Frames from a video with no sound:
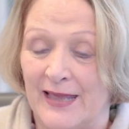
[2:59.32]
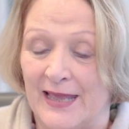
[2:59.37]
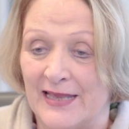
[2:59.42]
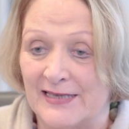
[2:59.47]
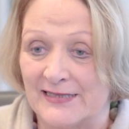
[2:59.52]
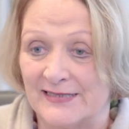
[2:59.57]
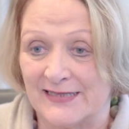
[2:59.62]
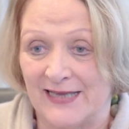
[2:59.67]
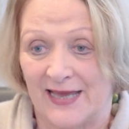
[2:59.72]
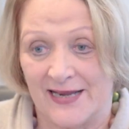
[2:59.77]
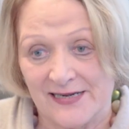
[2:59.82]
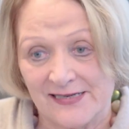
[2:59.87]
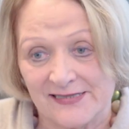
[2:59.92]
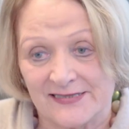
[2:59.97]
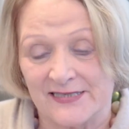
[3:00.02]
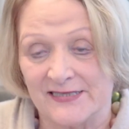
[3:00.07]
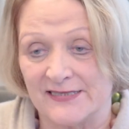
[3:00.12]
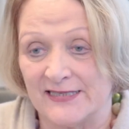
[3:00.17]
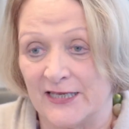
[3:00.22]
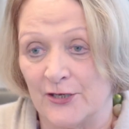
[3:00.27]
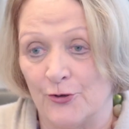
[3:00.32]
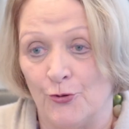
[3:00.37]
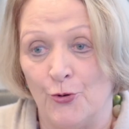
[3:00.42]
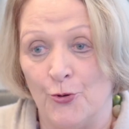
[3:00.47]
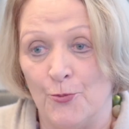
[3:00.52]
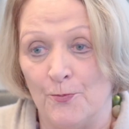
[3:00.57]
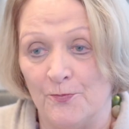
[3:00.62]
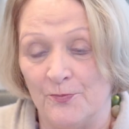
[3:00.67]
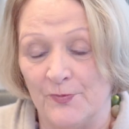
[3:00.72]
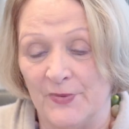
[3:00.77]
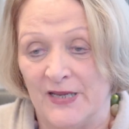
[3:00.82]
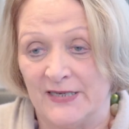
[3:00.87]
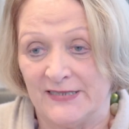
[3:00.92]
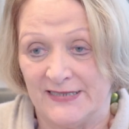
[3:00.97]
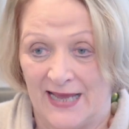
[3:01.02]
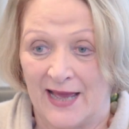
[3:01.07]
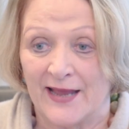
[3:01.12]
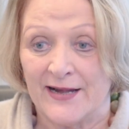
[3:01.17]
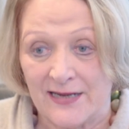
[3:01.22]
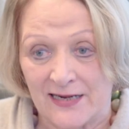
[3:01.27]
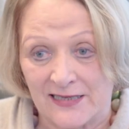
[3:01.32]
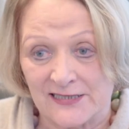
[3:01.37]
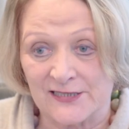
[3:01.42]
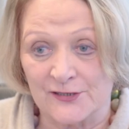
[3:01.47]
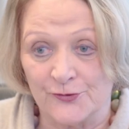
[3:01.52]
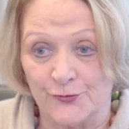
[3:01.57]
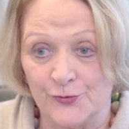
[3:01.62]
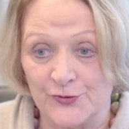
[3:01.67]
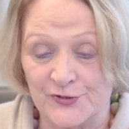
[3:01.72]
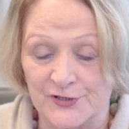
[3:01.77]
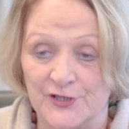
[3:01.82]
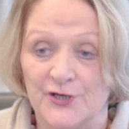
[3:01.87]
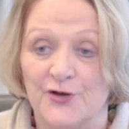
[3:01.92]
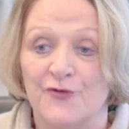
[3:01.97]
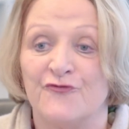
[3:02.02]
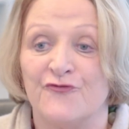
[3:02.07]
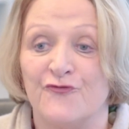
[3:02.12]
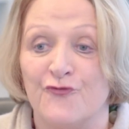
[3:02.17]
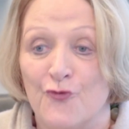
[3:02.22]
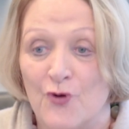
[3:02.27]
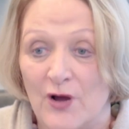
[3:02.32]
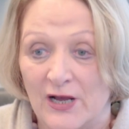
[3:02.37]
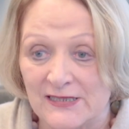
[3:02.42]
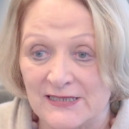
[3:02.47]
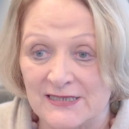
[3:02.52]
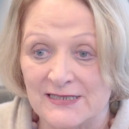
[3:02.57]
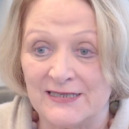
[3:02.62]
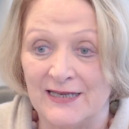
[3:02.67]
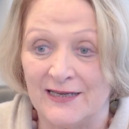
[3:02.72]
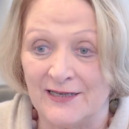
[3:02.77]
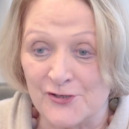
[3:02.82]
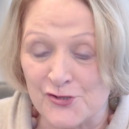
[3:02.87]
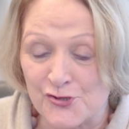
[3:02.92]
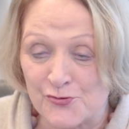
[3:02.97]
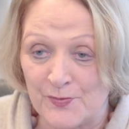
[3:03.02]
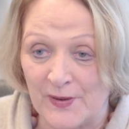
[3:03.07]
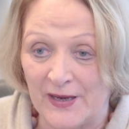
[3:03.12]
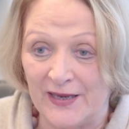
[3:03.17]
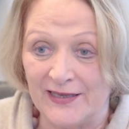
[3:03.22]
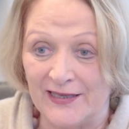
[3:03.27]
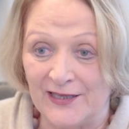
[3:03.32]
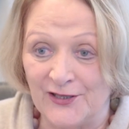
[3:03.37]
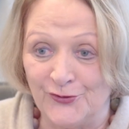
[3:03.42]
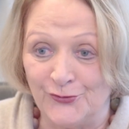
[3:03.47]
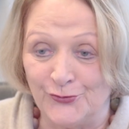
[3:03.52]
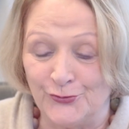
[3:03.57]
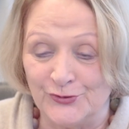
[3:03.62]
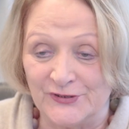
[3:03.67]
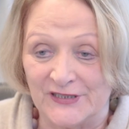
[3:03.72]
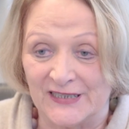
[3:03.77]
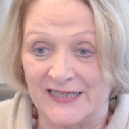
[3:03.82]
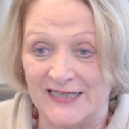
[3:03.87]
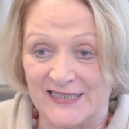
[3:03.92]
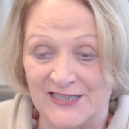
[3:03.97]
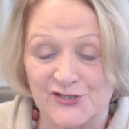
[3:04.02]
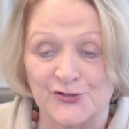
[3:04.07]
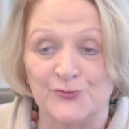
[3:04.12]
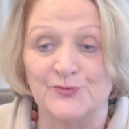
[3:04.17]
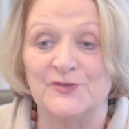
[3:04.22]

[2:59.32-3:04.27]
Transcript: Es handelte sich um die anlasslose Vorratsdatenspeicherung. Da geht es